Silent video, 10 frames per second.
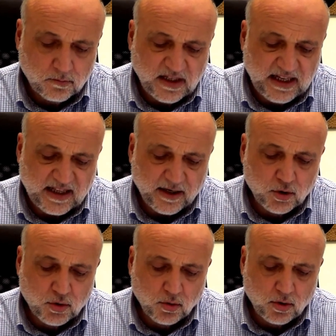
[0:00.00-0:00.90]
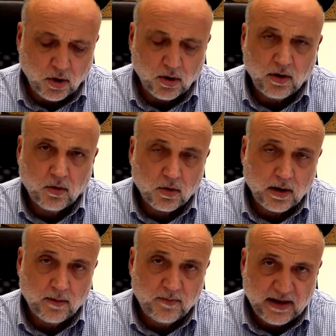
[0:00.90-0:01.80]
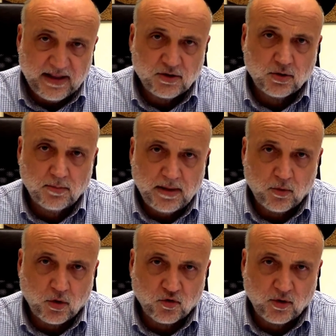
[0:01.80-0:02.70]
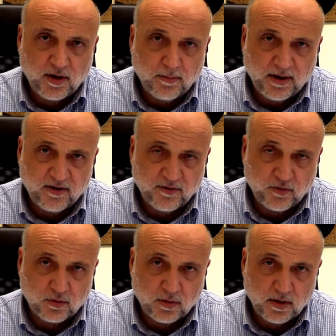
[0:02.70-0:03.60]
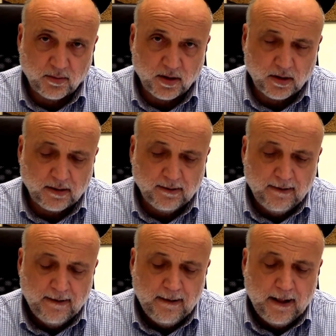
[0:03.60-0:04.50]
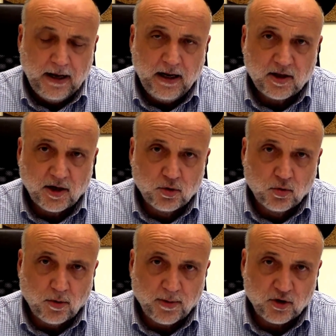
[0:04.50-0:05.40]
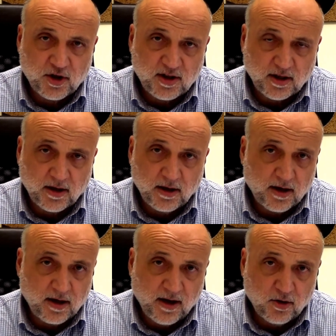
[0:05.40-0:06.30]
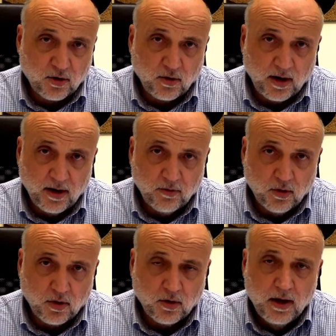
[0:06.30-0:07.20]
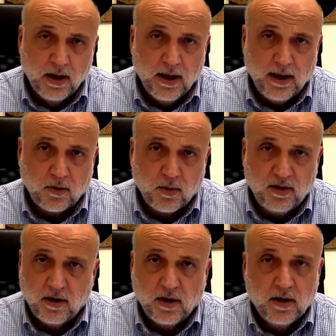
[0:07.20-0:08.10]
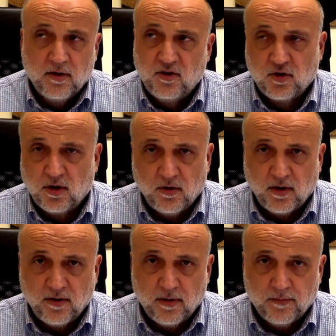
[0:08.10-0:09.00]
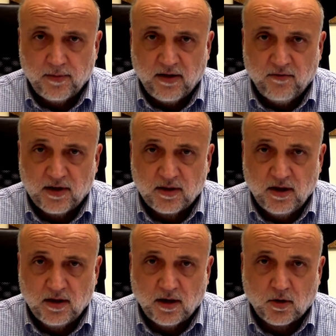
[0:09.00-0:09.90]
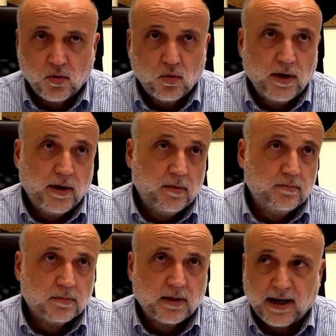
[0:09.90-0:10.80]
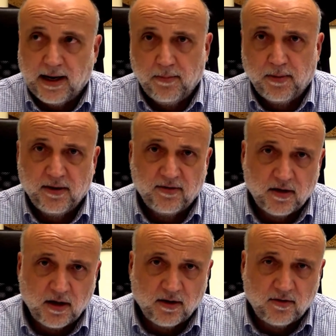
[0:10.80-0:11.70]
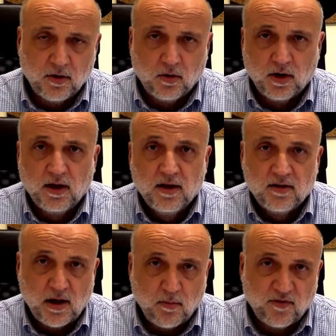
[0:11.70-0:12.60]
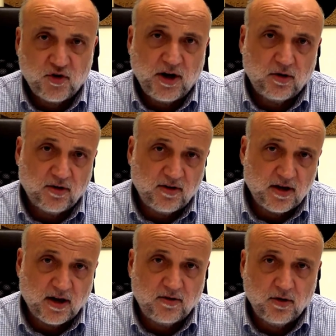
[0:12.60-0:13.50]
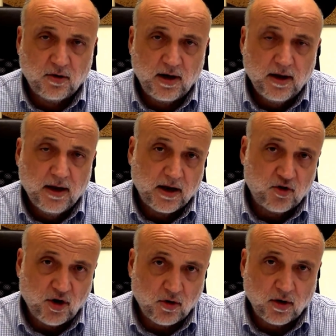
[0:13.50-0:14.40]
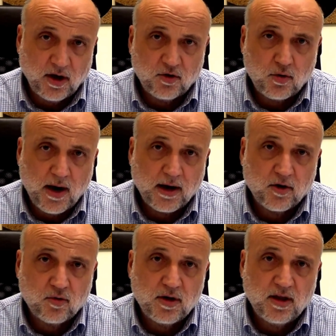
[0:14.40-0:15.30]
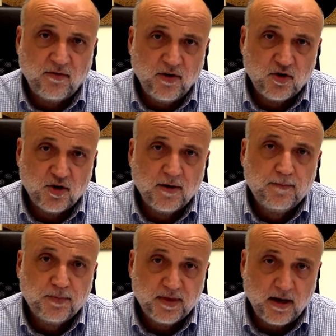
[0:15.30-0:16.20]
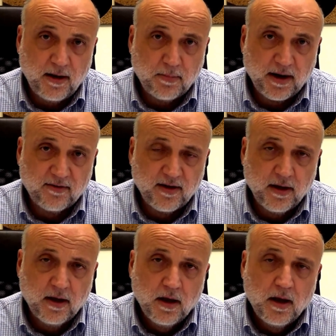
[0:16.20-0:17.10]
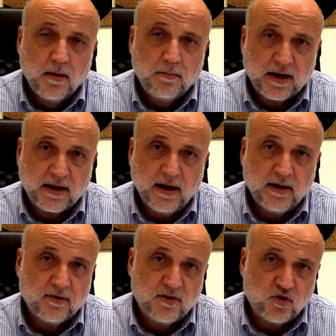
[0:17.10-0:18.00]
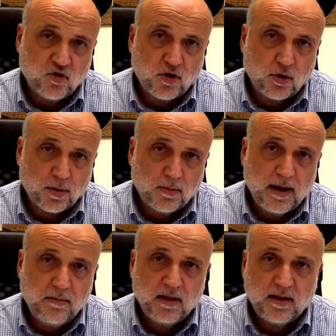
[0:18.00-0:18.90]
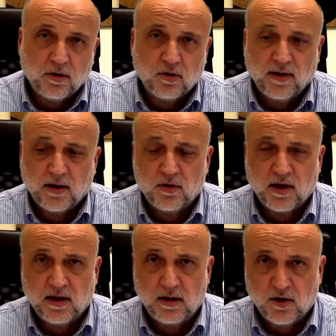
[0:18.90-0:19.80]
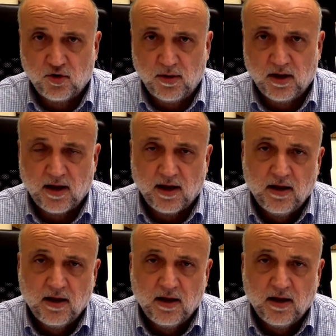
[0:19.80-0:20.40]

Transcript: Il 31, ora, per adesso non abbiamo chiusure di imprese fortunatamente, il 31 però c'è stato il rientro al lavoro e quindi eh, si sono avvertite alcune crepe, segnalazioni, stiamo facendo le segnalazioni che ci hanno chiesto anche sugli edifici delle imprese perché se ci sono problemi intanto vengono dichiarati inagibilità,